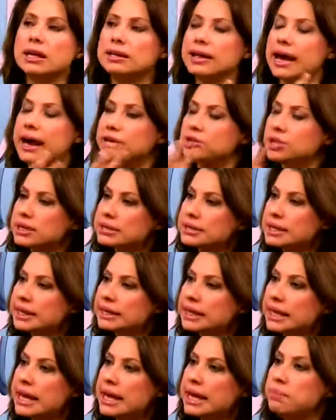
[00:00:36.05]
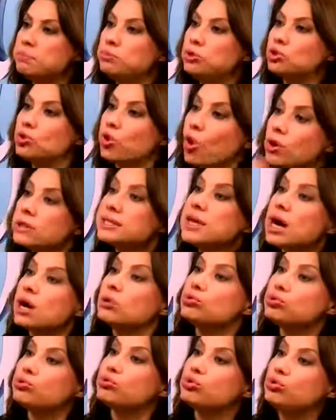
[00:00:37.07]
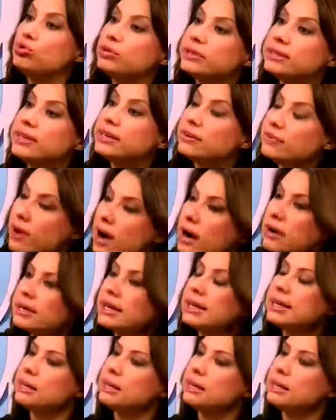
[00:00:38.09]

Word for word: gerçekten de çok daha üstünlükleri var.